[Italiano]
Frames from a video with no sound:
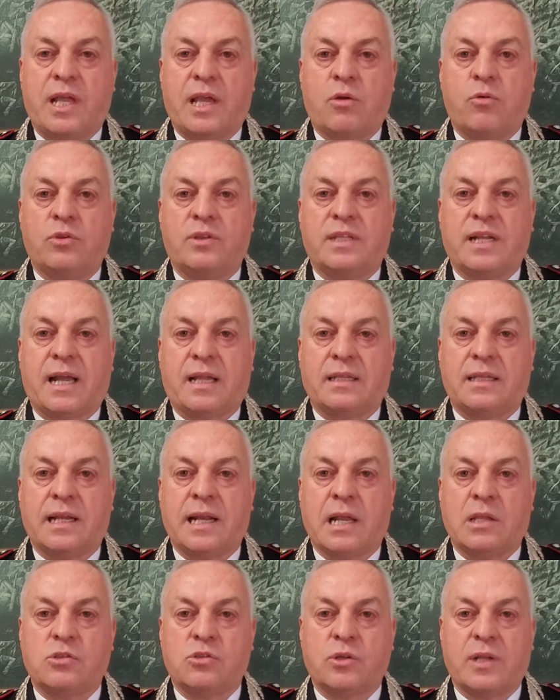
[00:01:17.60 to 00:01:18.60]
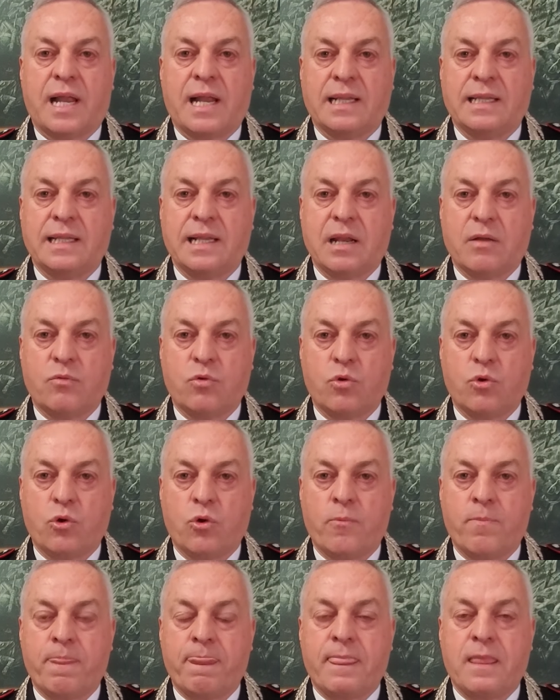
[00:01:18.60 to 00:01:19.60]
contratti nazionali di
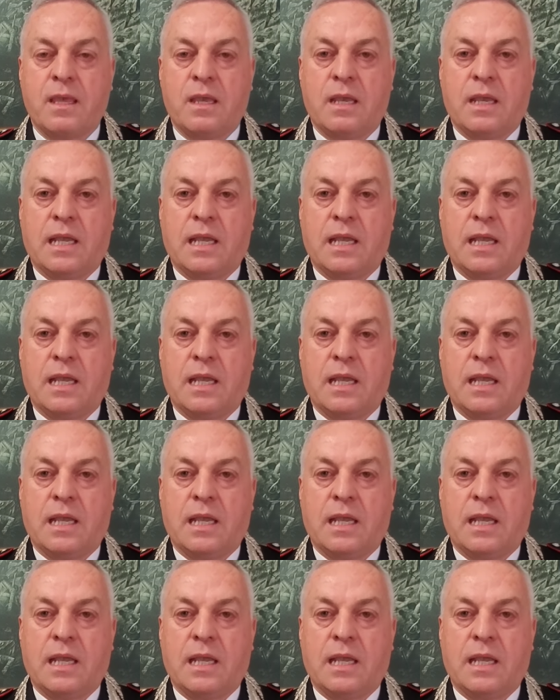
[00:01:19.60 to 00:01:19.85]
lavoro.